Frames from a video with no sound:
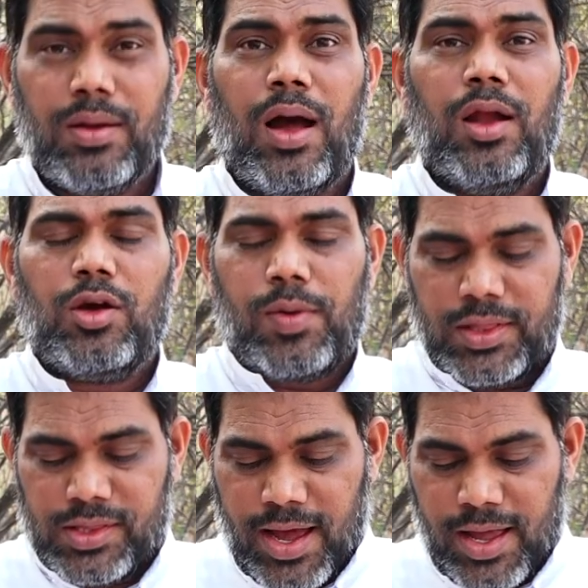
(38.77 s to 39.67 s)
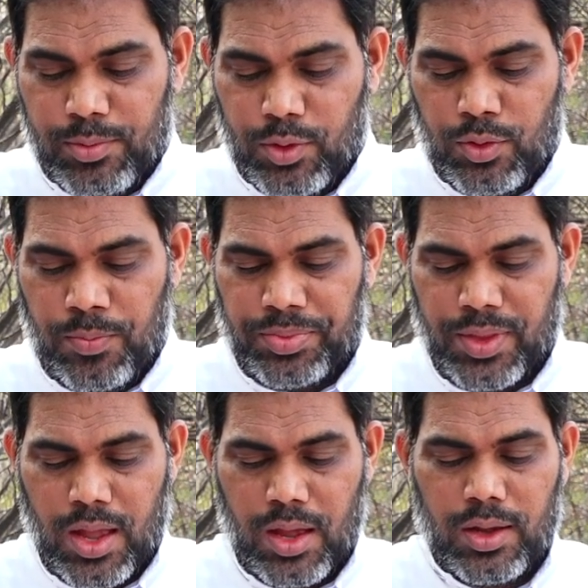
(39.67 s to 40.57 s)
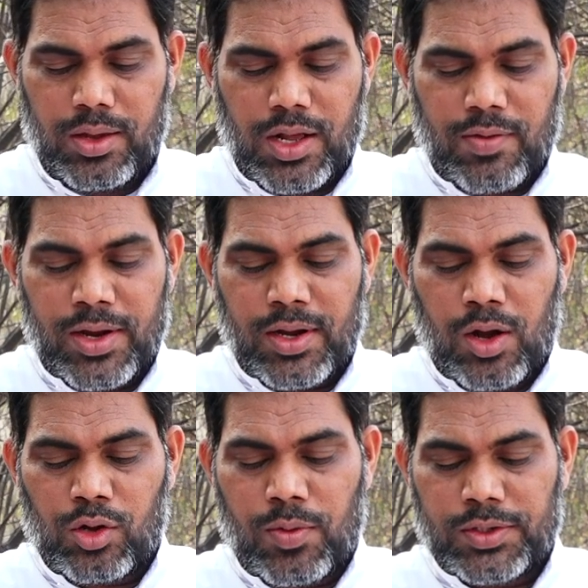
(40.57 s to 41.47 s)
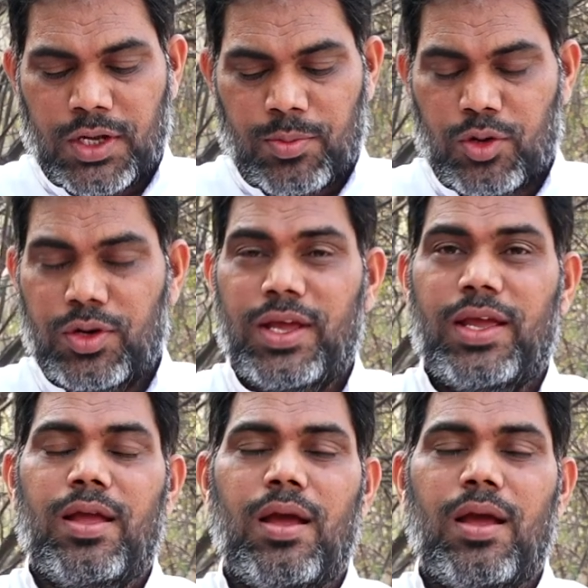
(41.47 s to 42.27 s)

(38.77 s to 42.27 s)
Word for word: నాలుగవ అధ్యాయము ఇరవై నాలుగవ వచనం నుండి